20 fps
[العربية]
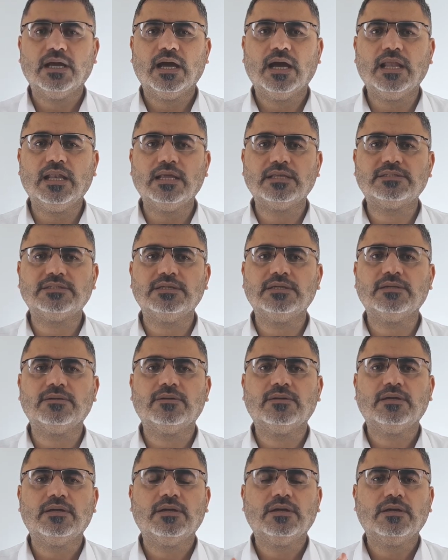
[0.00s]
التي
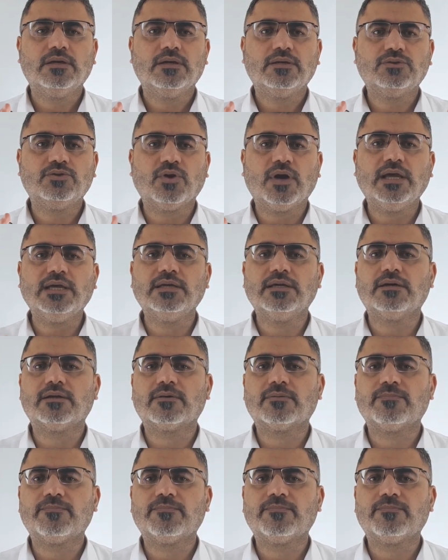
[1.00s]
تغير